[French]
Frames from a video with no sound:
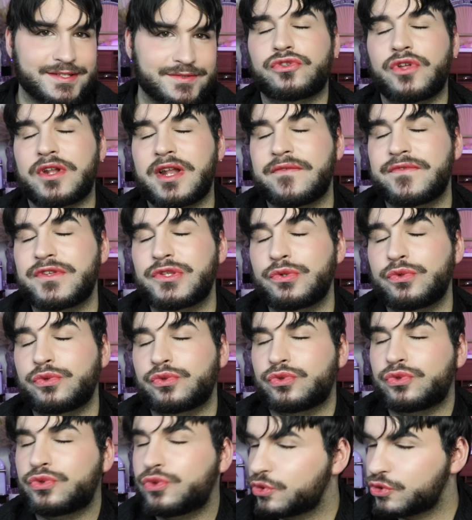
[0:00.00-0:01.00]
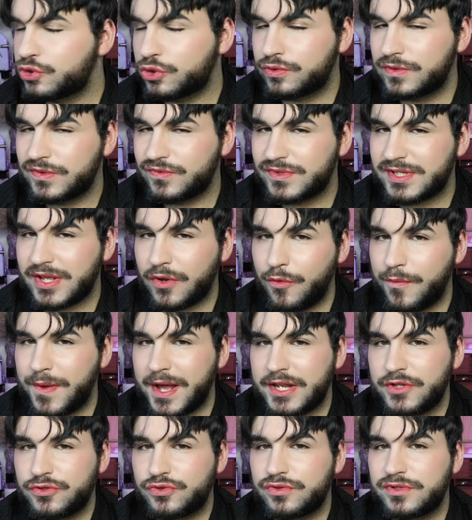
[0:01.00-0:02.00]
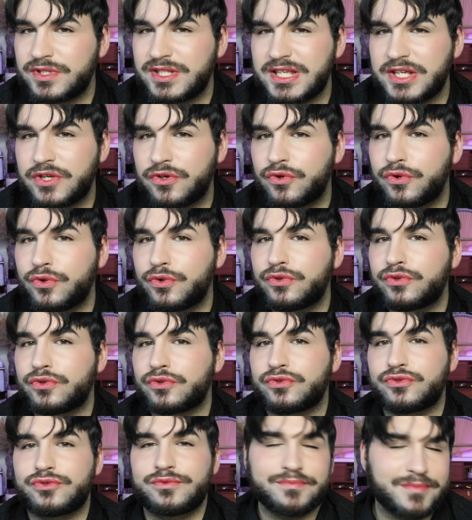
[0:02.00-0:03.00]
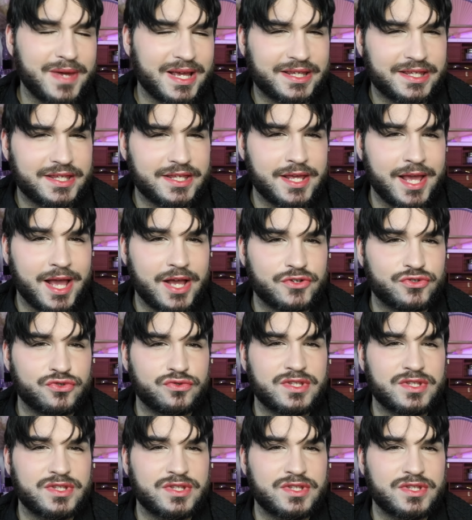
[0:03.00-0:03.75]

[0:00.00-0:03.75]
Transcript: Dans la vidéo d'aujourd'hui, nous allons parler d'une icône du maquillage,